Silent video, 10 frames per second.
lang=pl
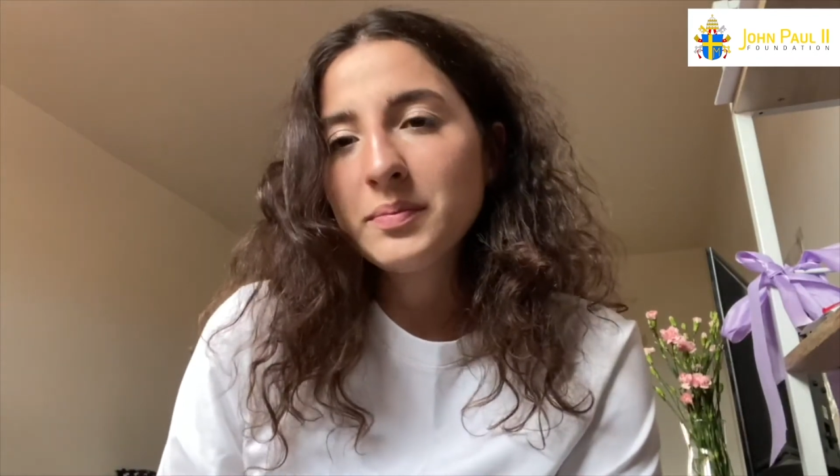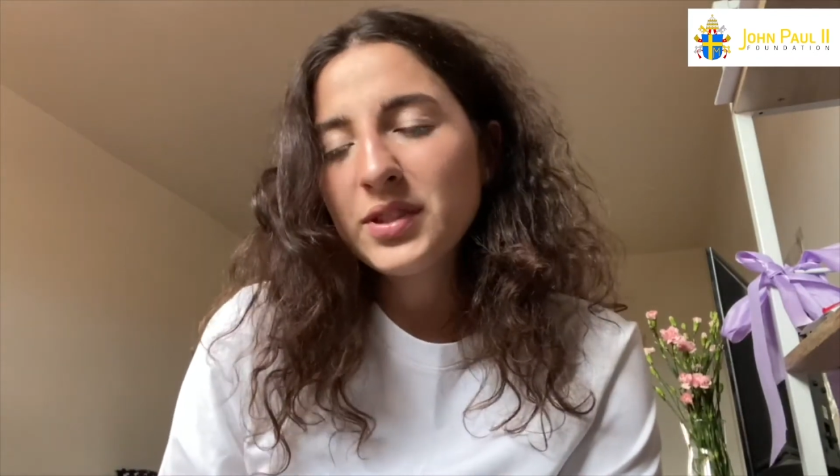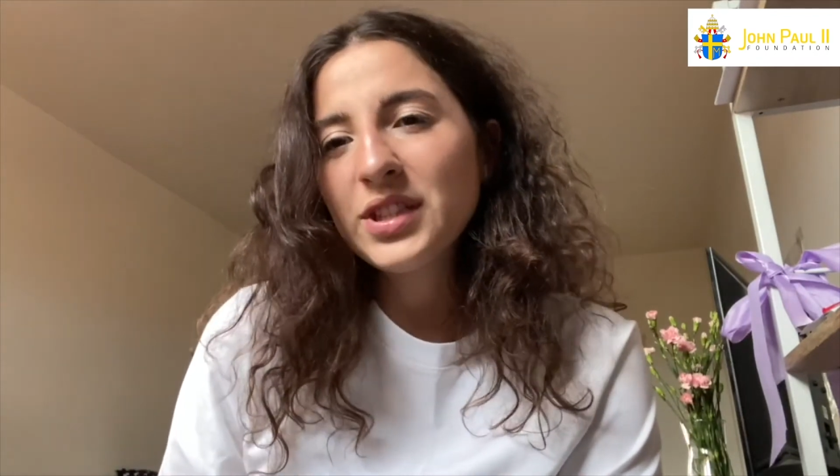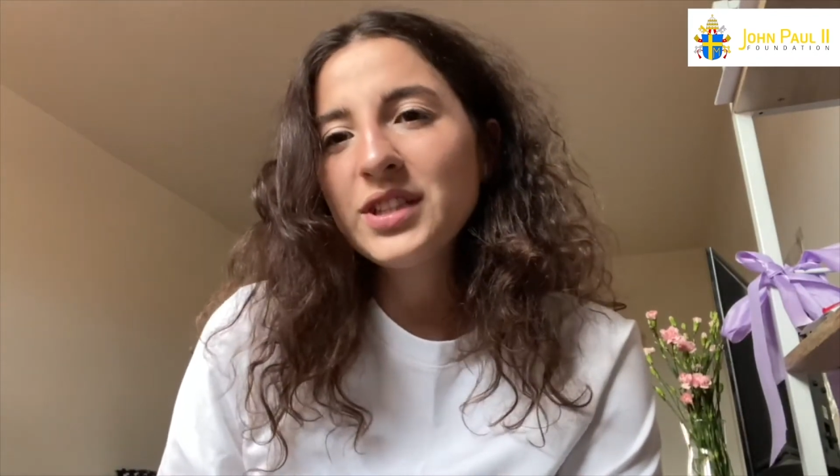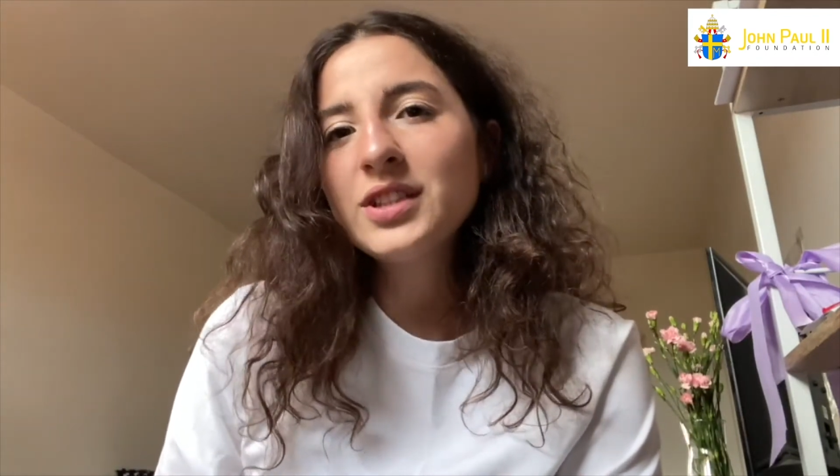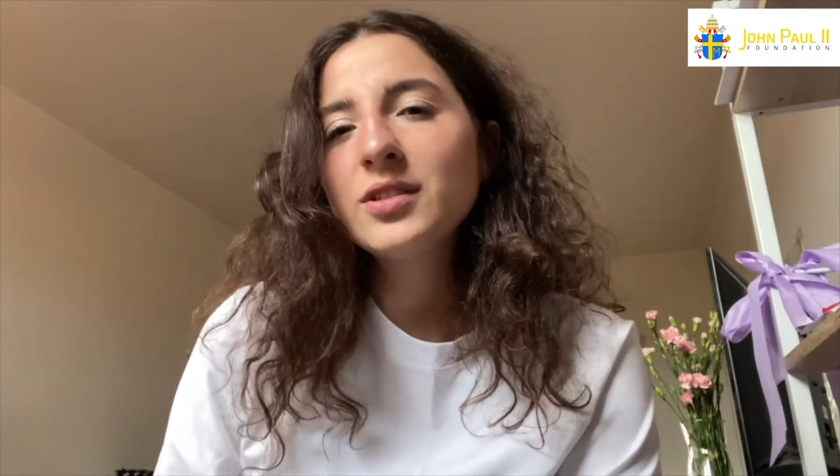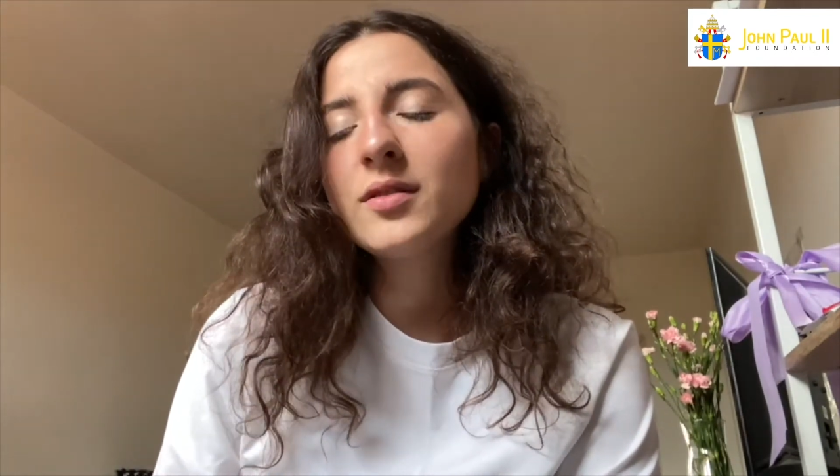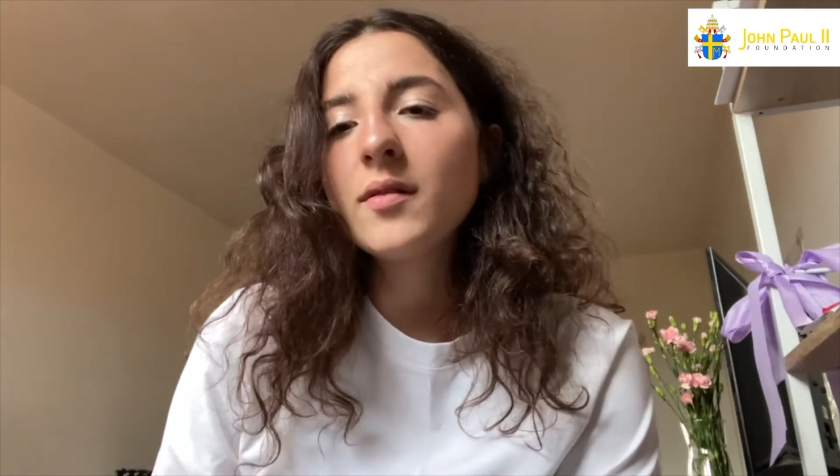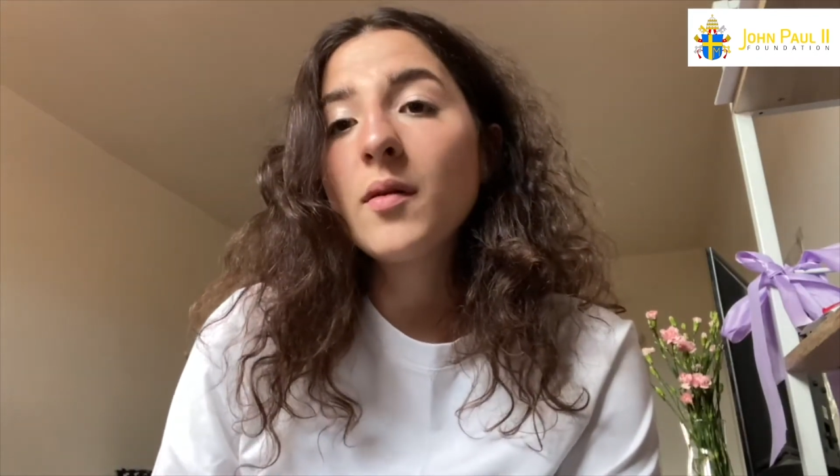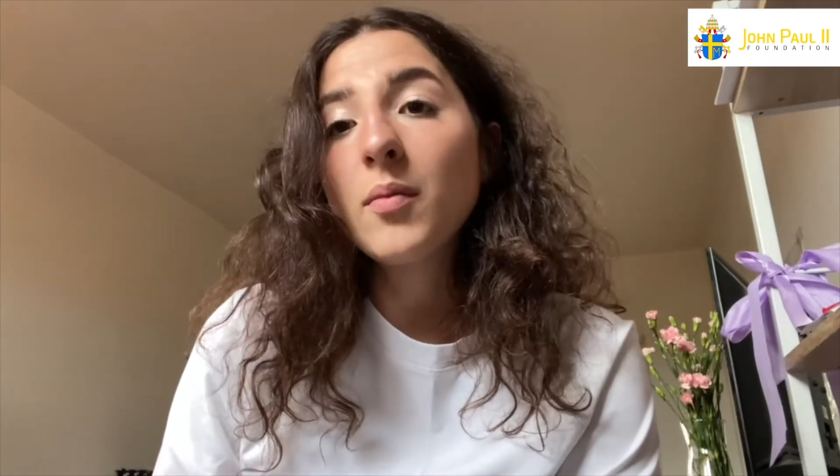przynieść
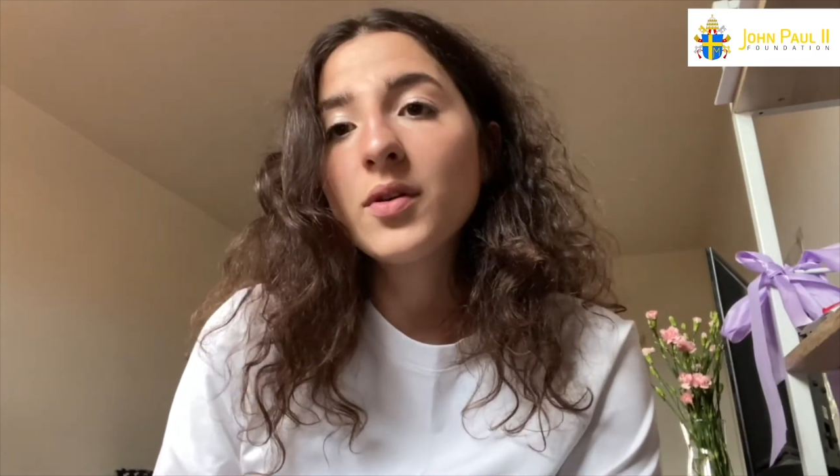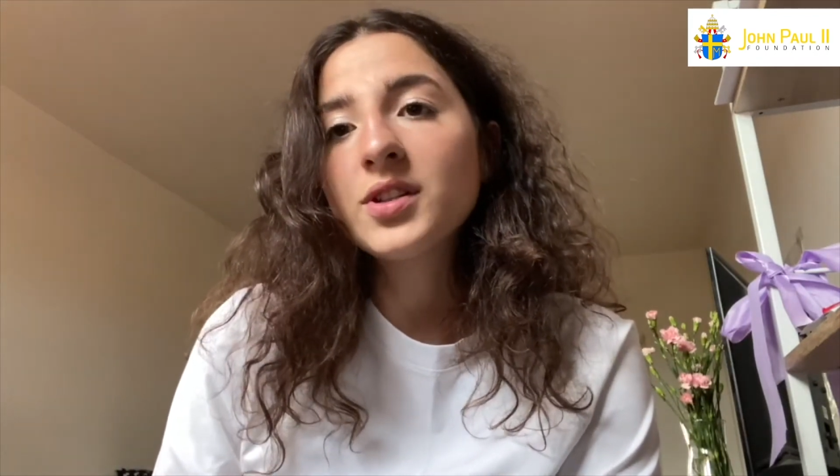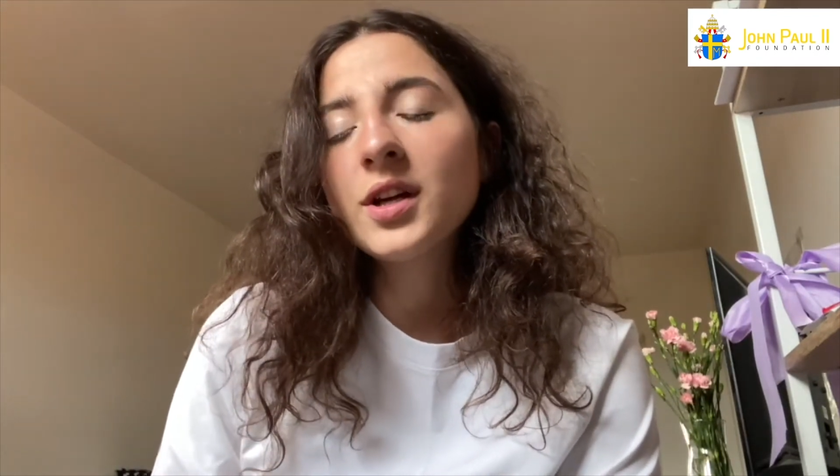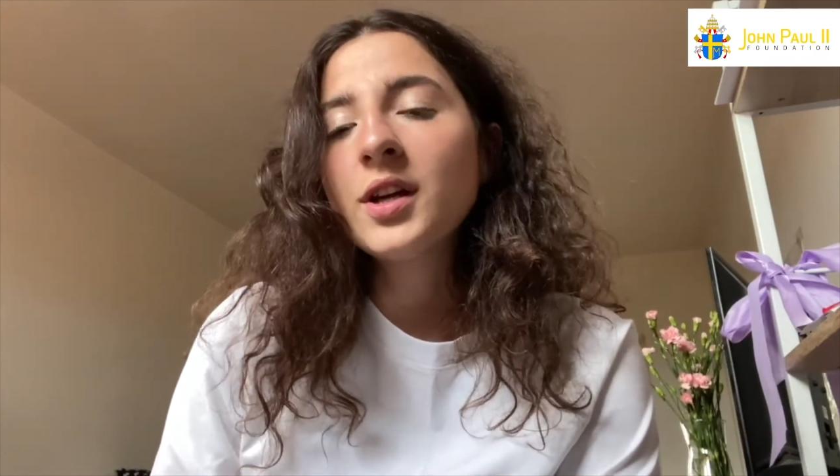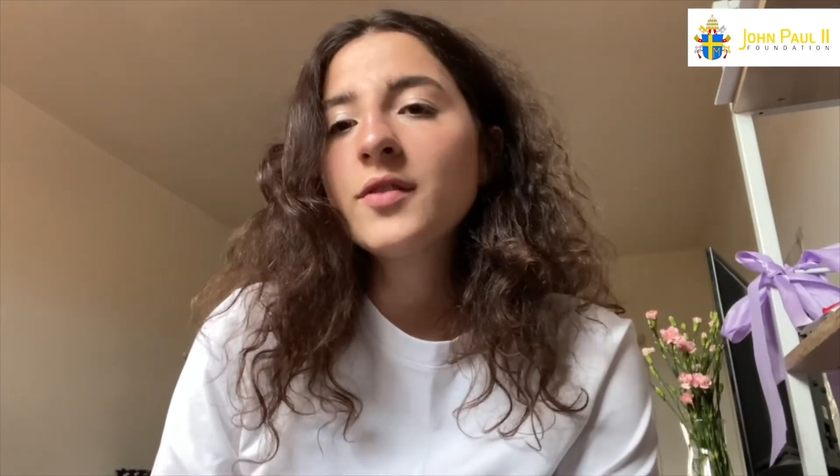Słowo Boże